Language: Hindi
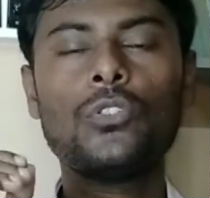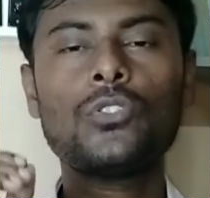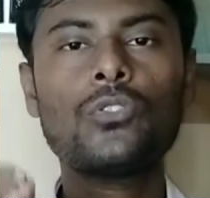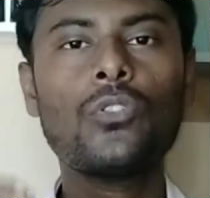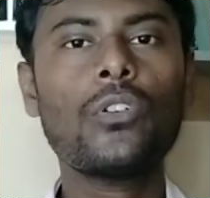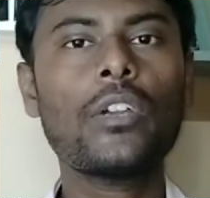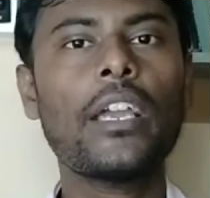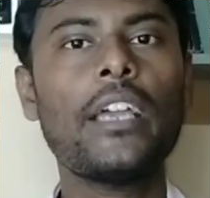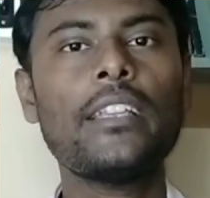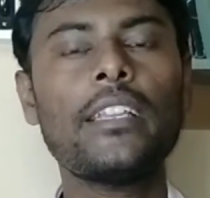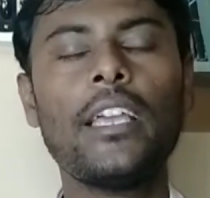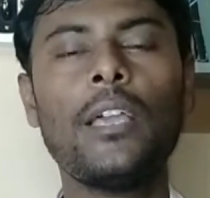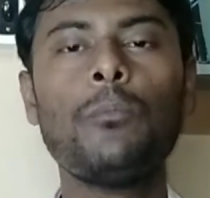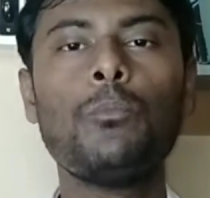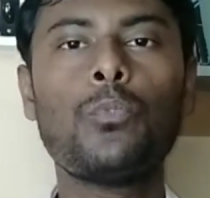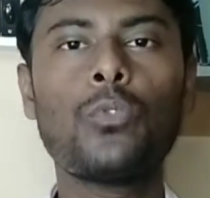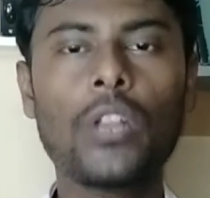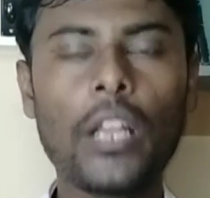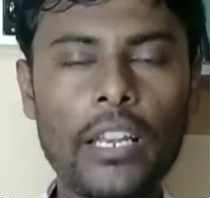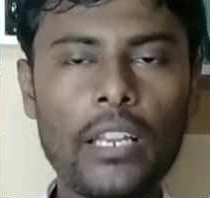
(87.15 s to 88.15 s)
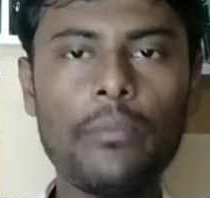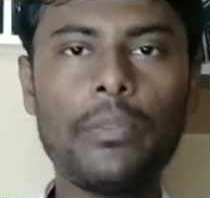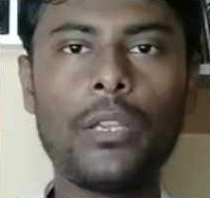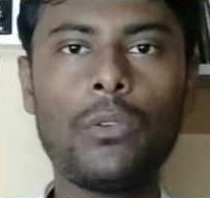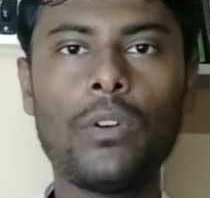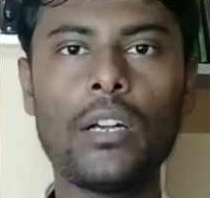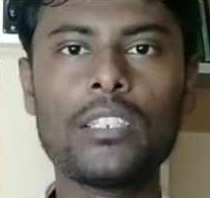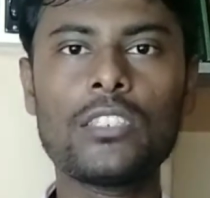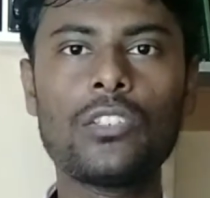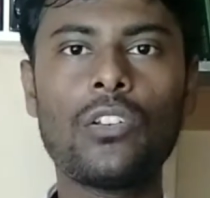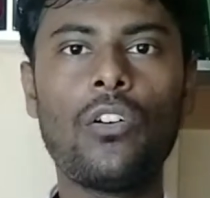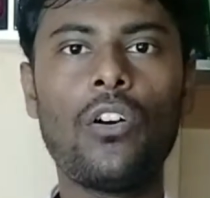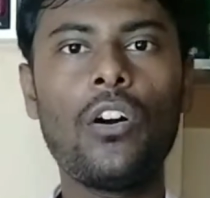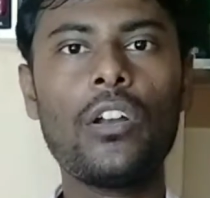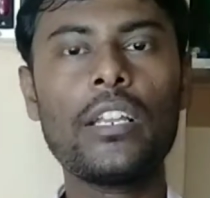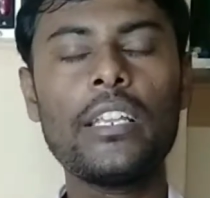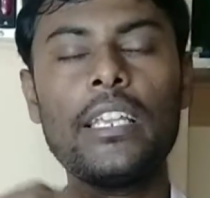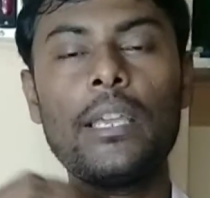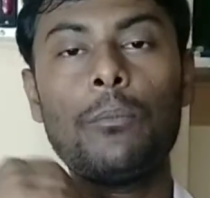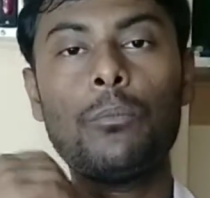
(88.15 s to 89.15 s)
उसको कहते हैं पुराने व्यूअर्स
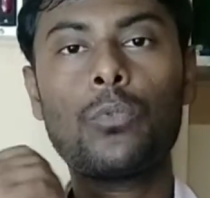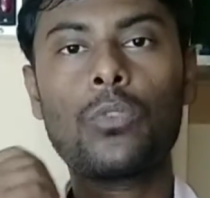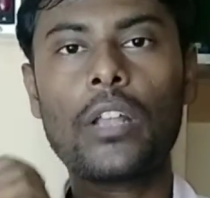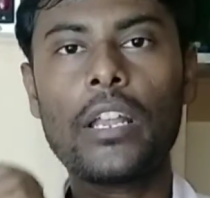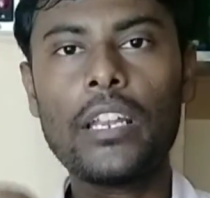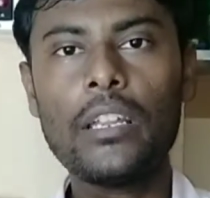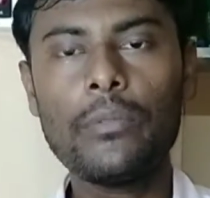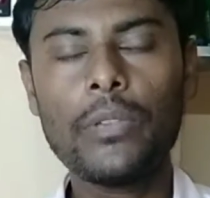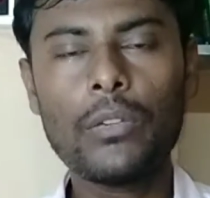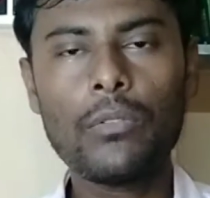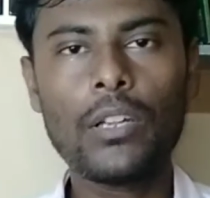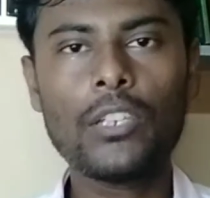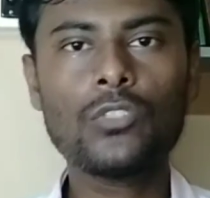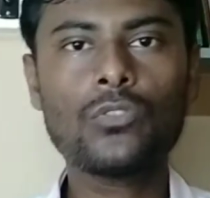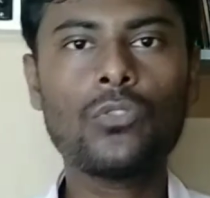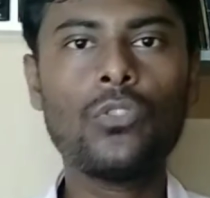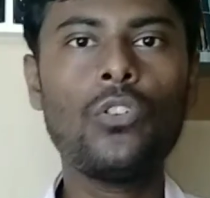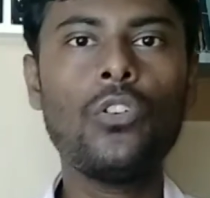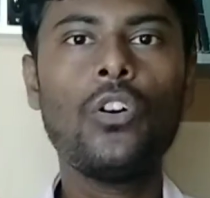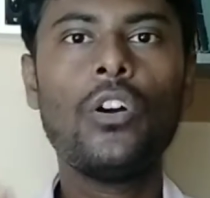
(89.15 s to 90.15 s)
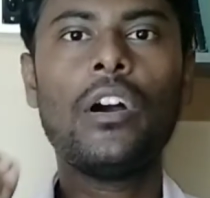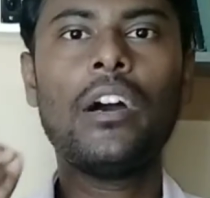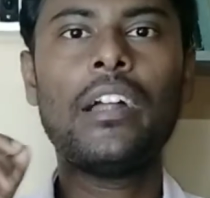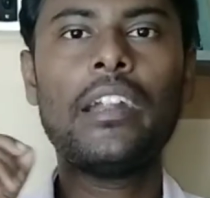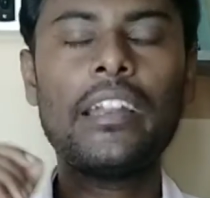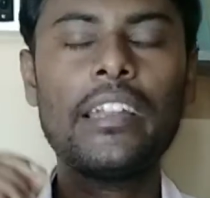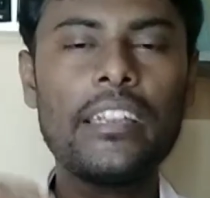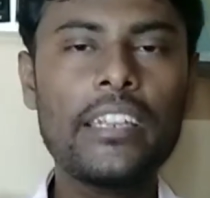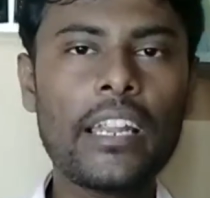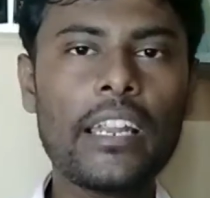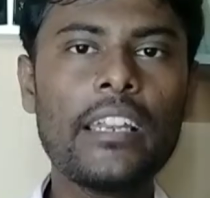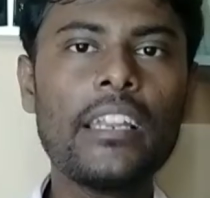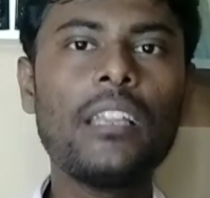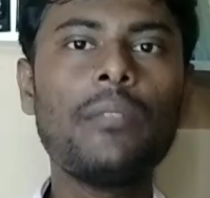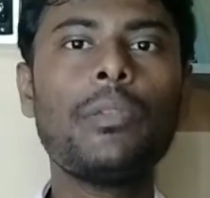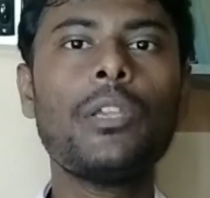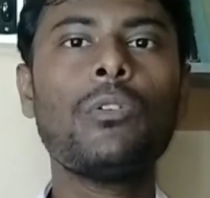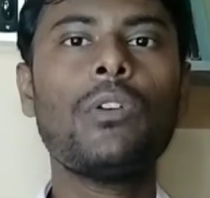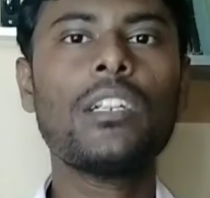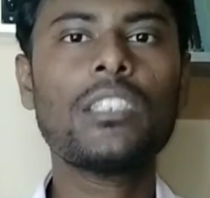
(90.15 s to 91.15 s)
और ये पुराने व्यूअर्स को
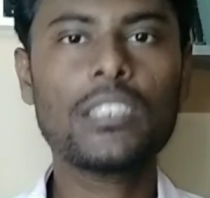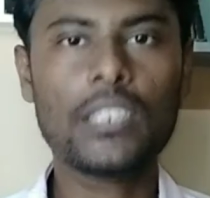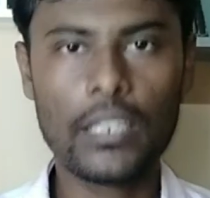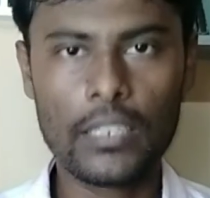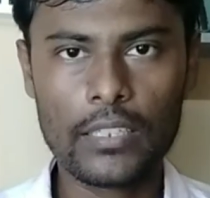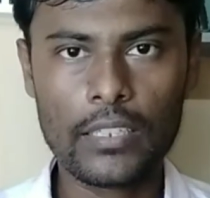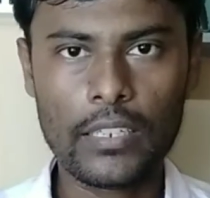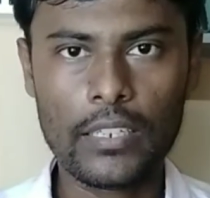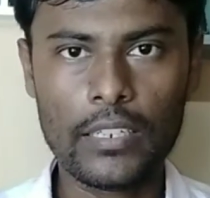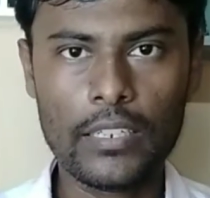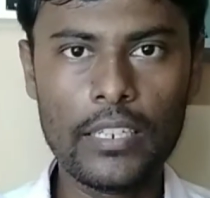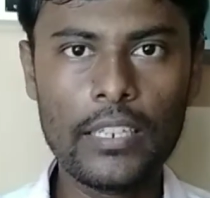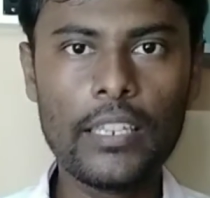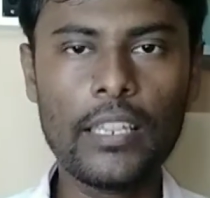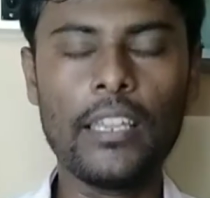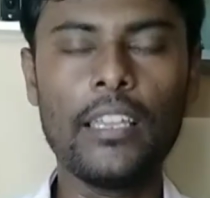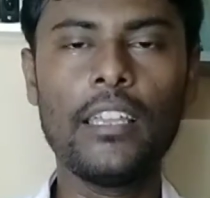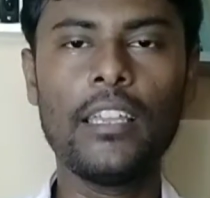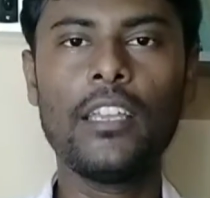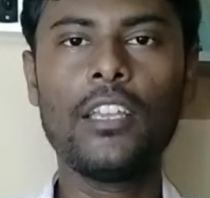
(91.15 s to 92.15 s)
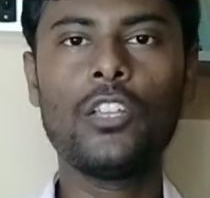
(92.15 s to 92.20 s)
रिटर्निंग व्यूअर्स कहते हैं ठीक है